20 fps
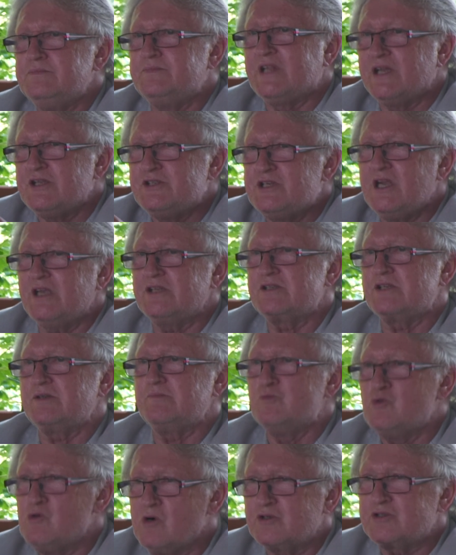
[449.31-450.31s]
te dzieci,
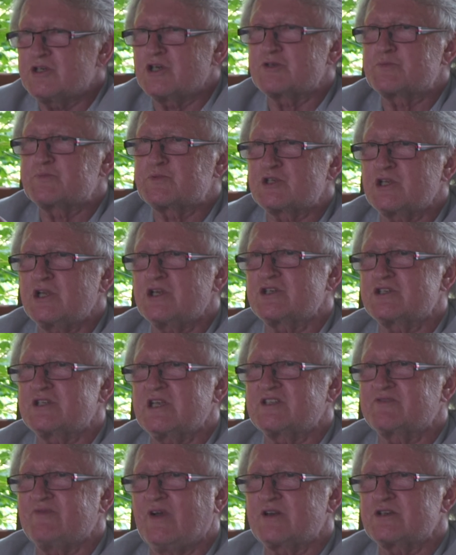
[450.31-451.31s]
młodzież
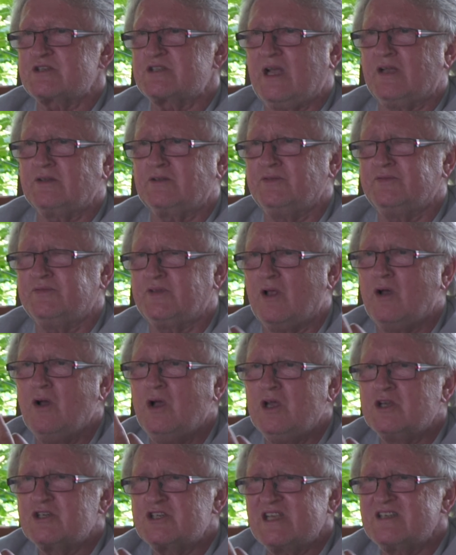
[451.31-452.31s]
przyjeżdża z warsztatów, to
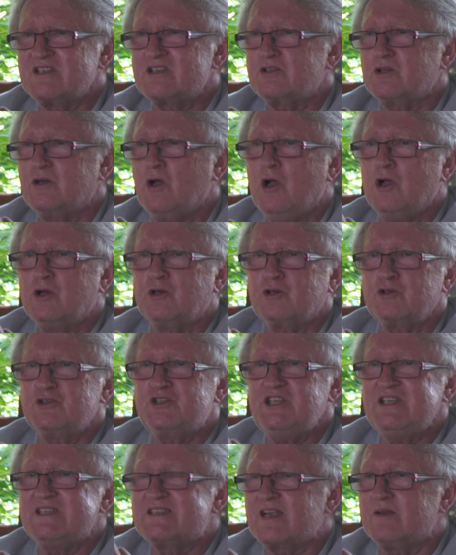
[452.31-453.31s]
często
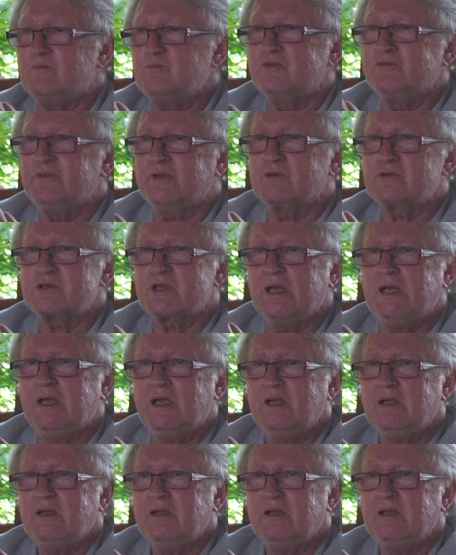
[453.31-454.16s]
rodzice mówią, że